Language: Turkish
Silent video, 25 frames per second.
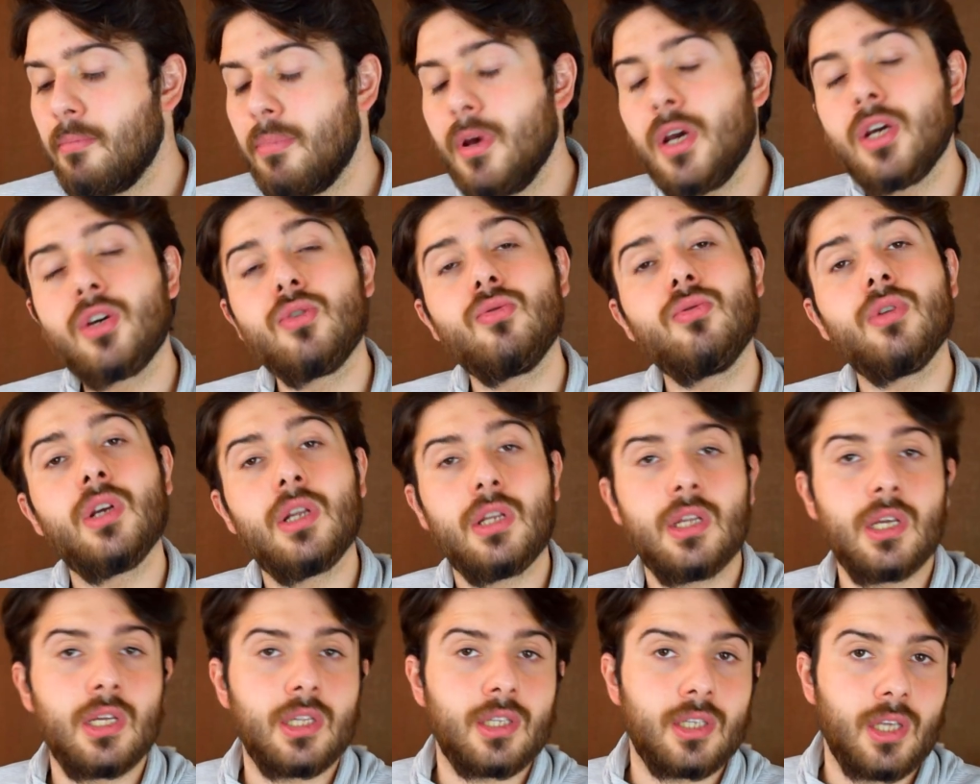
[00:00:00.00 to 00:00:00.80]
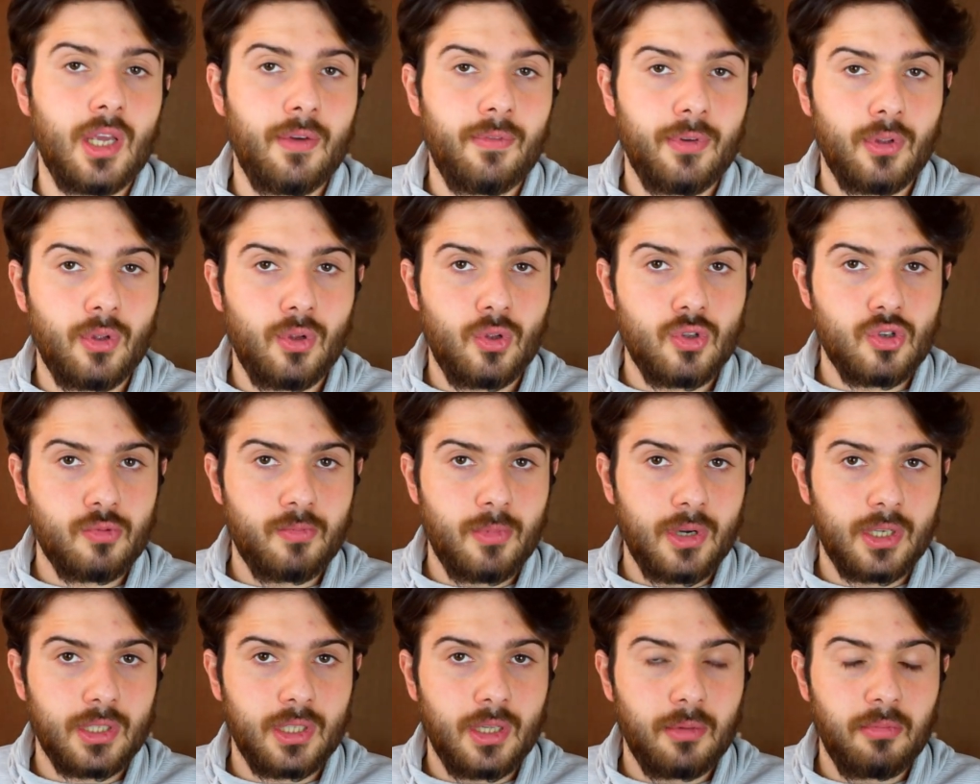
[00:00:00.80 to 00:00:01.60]
557 sayfadan
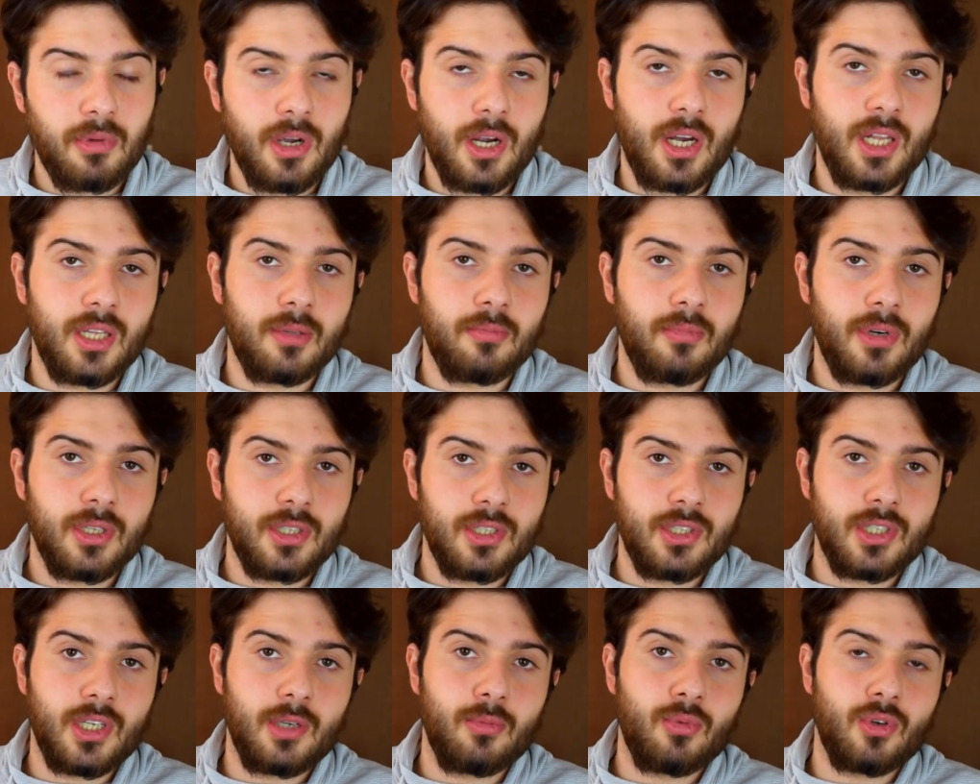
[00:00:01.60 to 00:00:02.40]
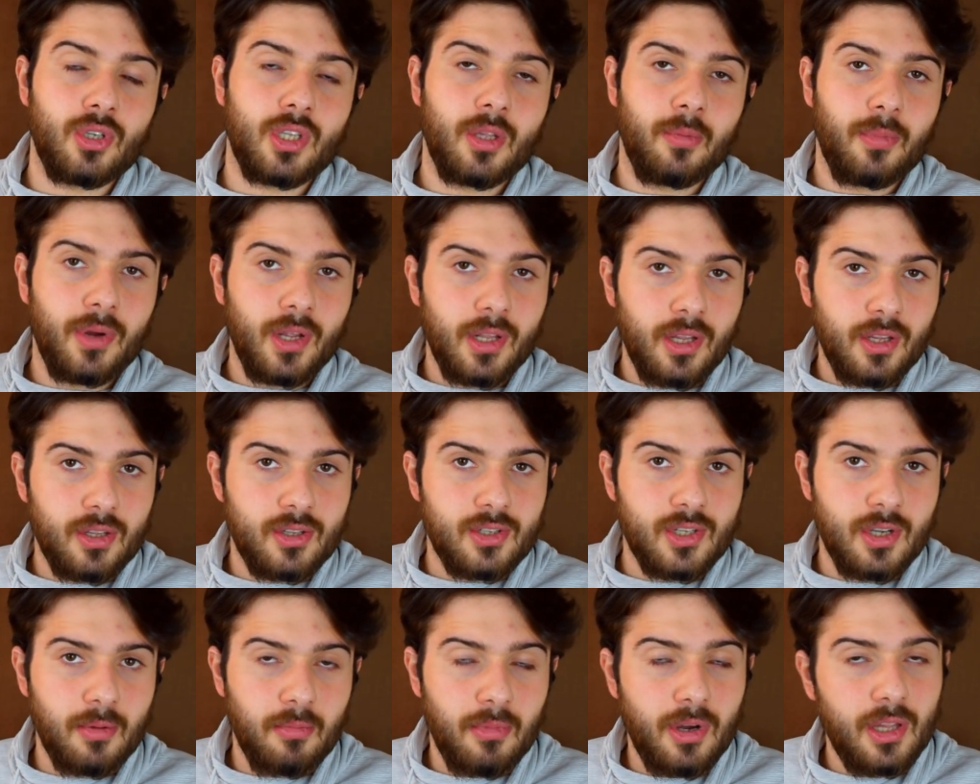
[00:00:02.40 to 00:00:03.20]
oluşmakta. Bakalım Hatice'ye bu kitabı
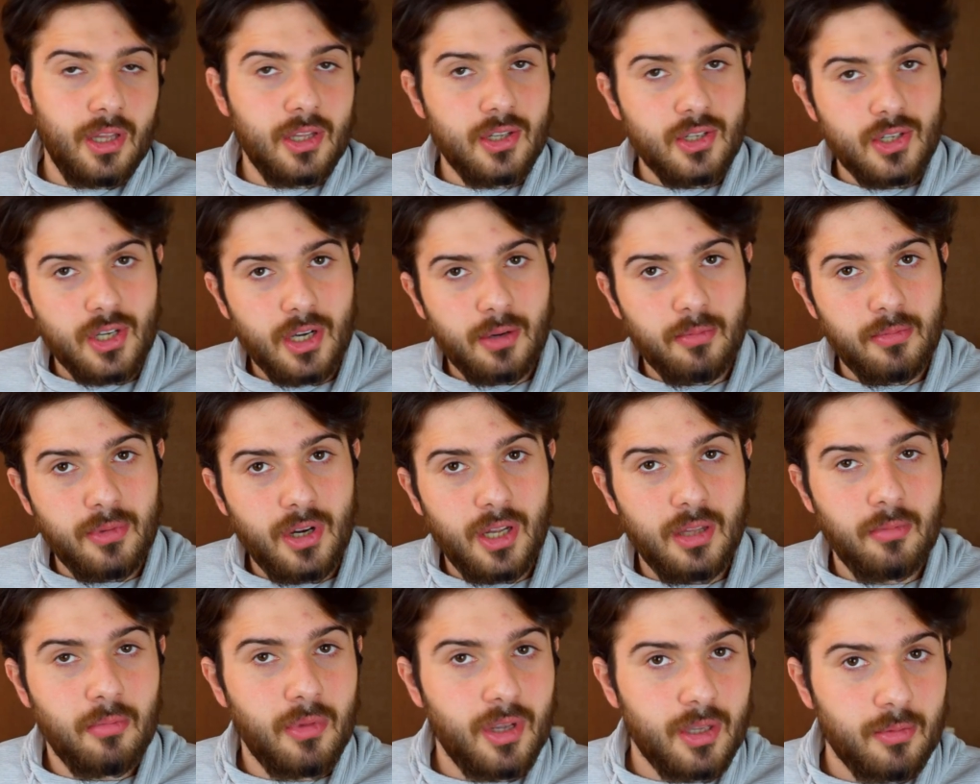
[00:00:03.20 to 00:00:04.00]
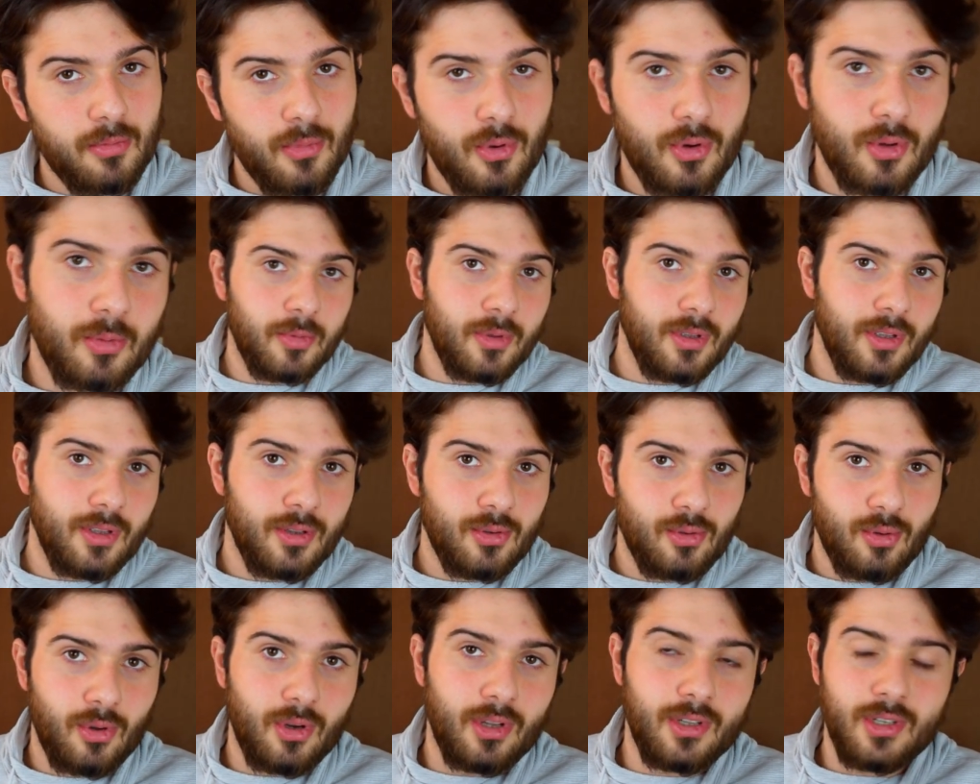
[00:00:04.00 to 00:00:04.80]
anlatacağım. Alacak mı almaz mı onu
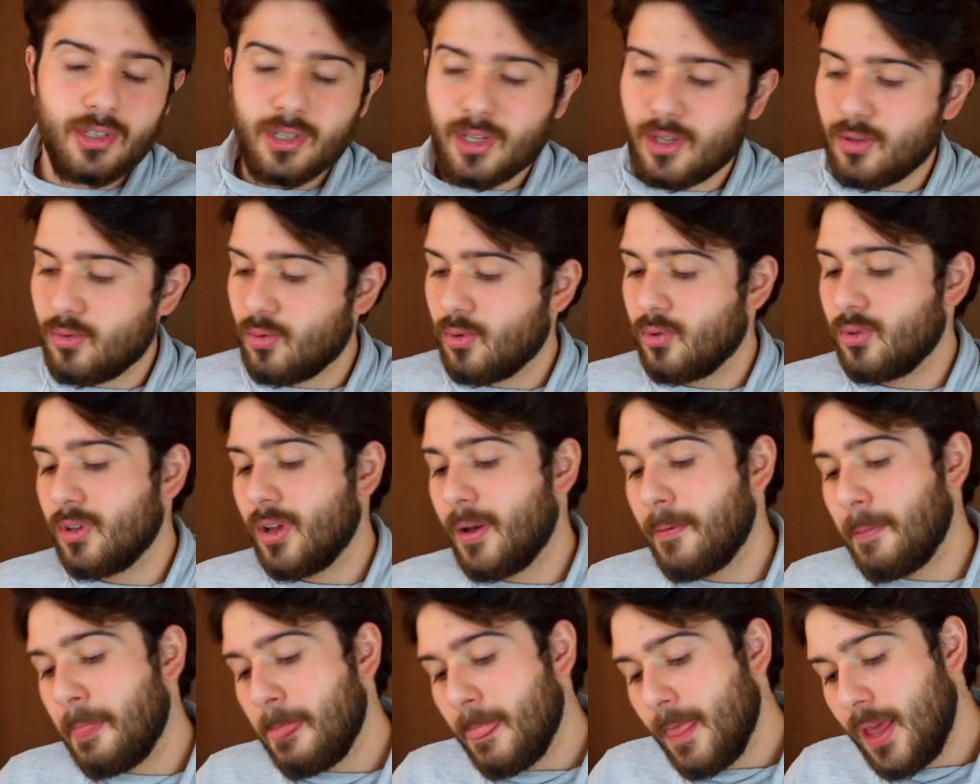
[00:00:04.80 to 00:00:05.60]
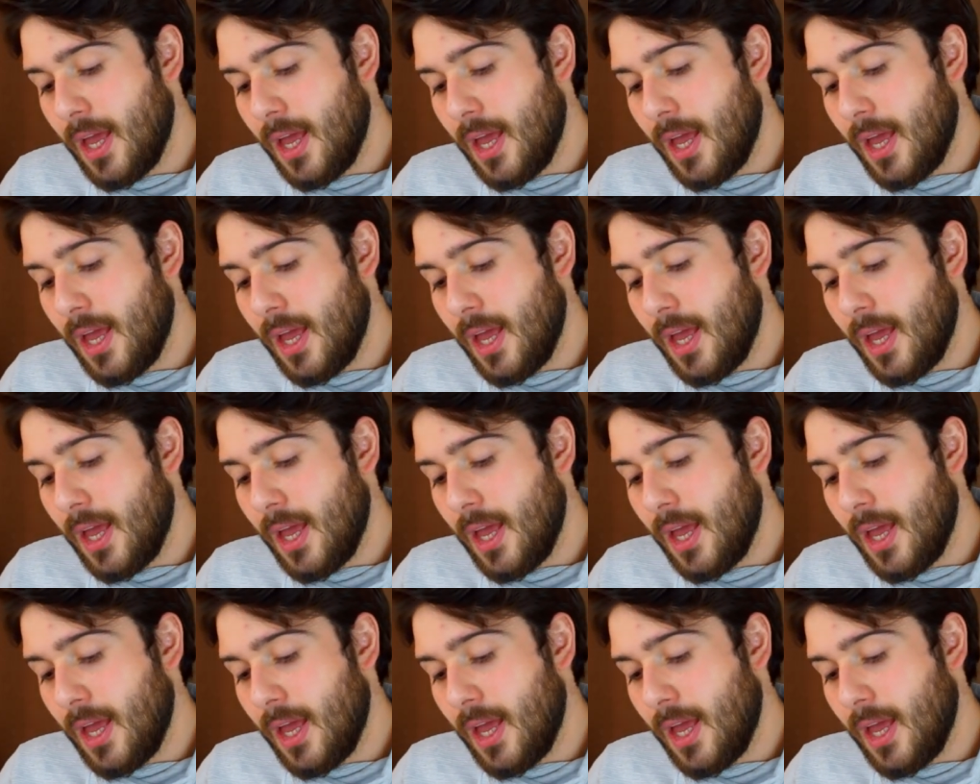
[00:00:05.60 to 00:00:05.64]
bir soracağız en sonunda.